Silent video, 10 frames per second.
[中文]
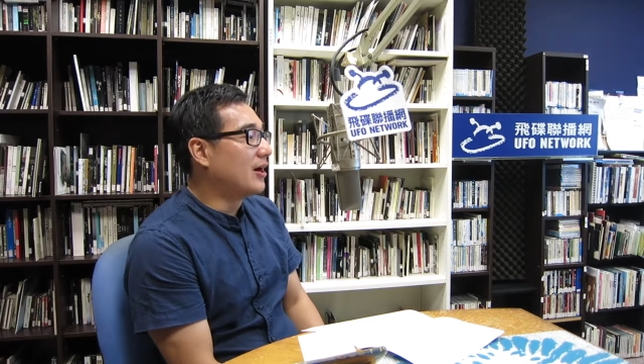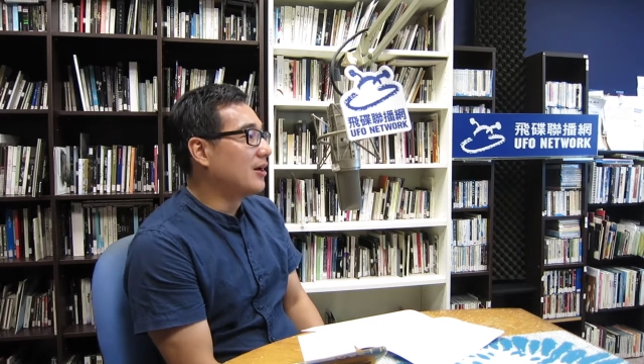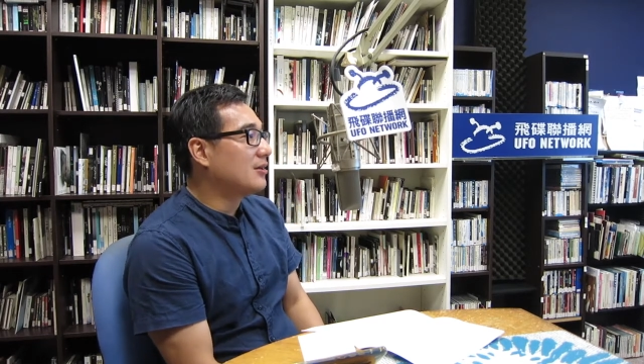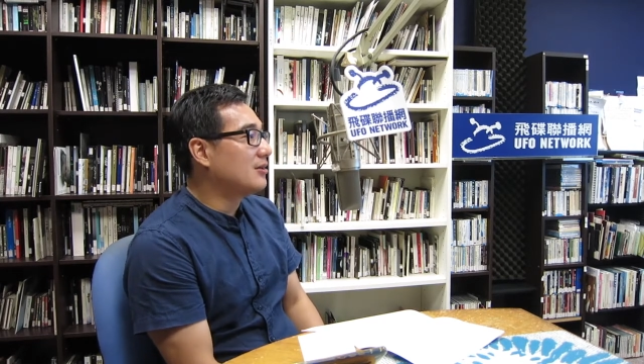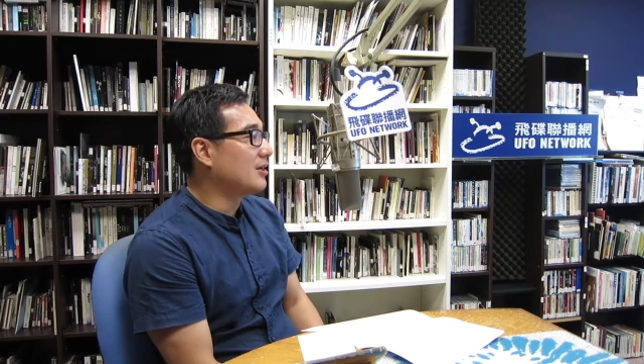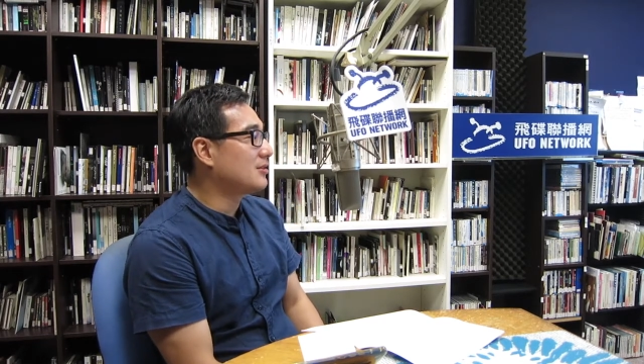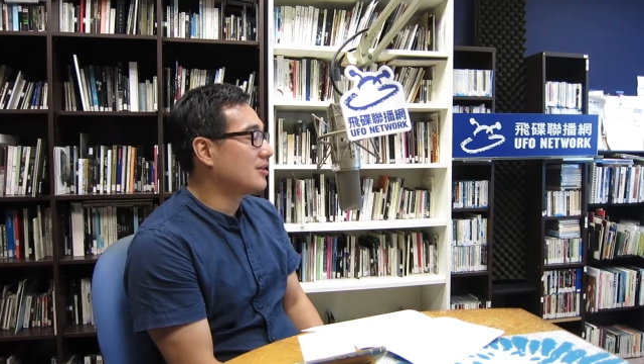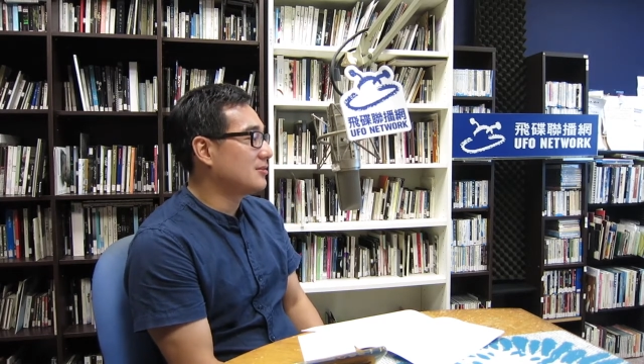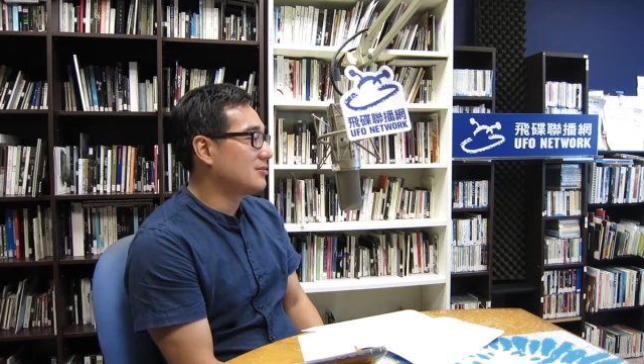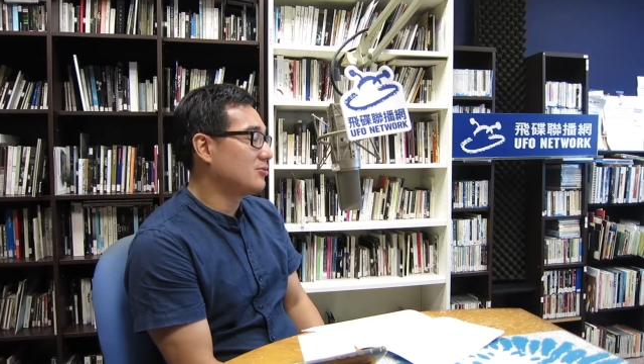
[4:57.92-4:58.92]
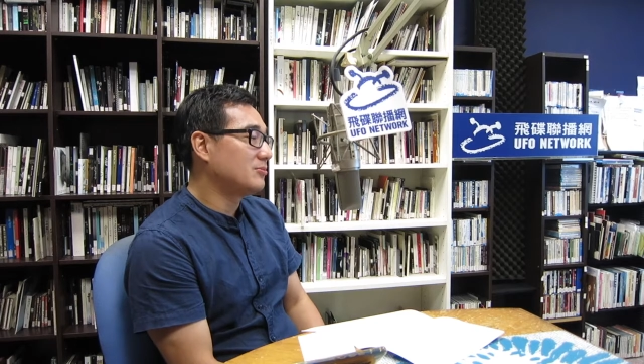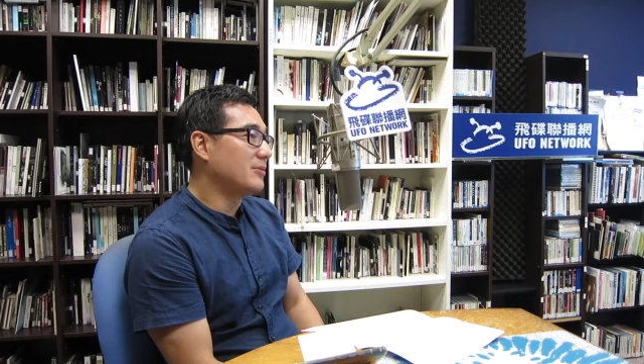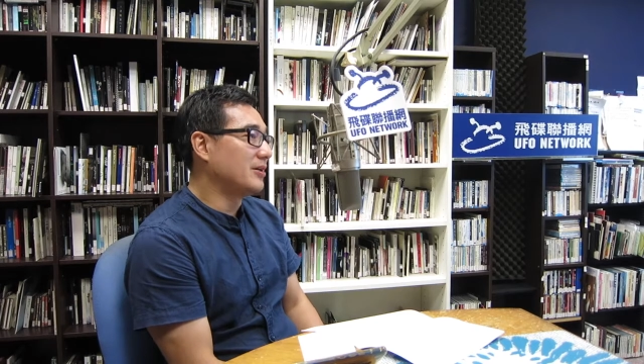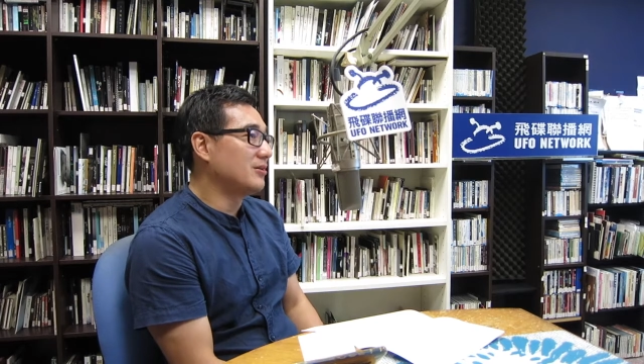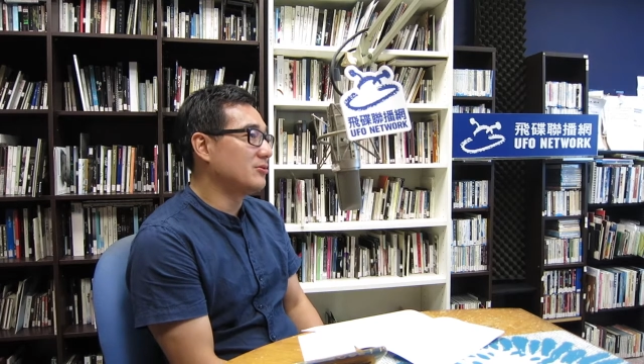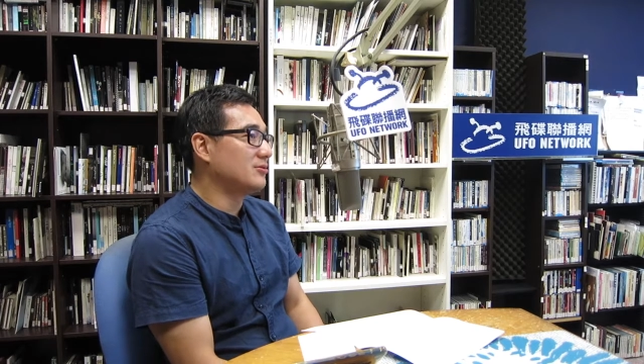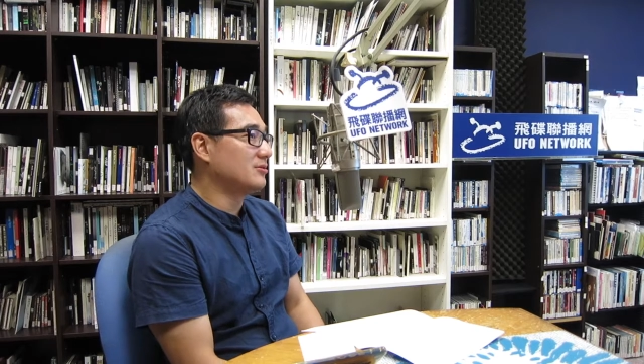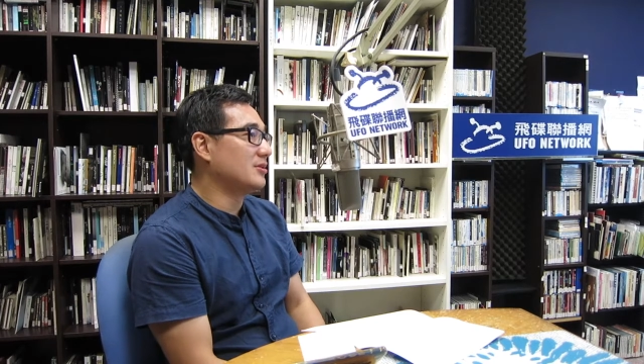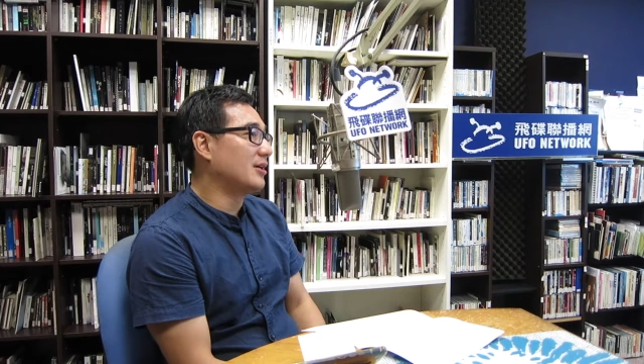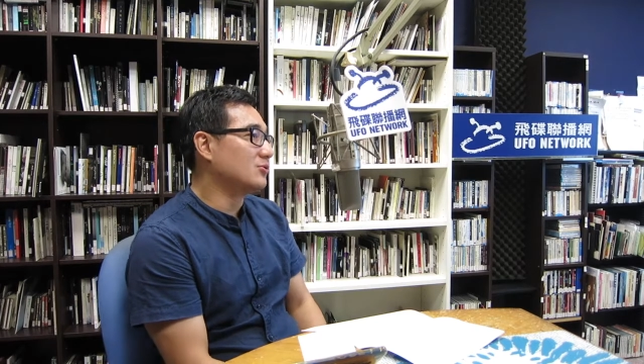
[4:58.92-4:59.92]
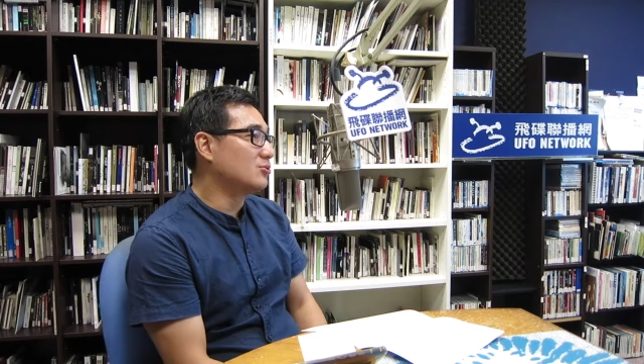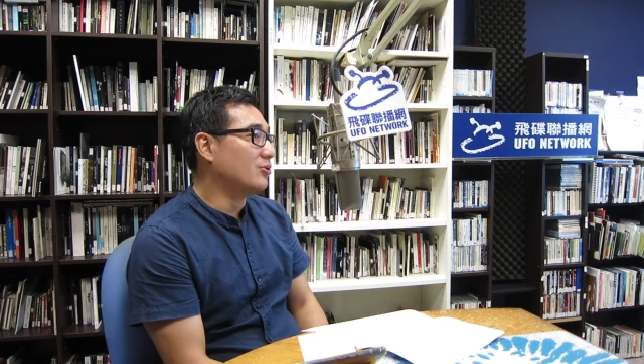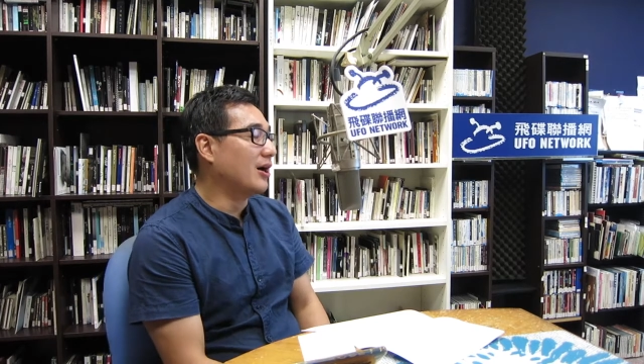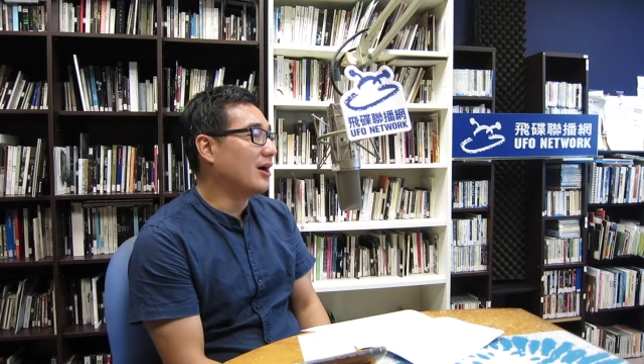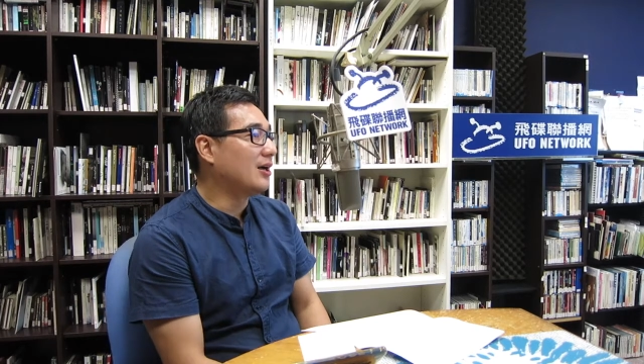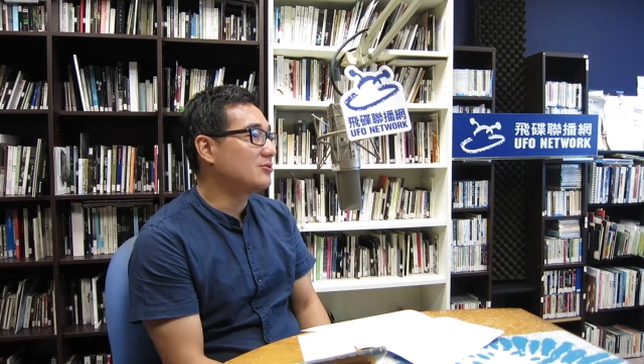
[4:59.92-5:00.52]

啊，嗯、啊，大都每天都是这样做啊，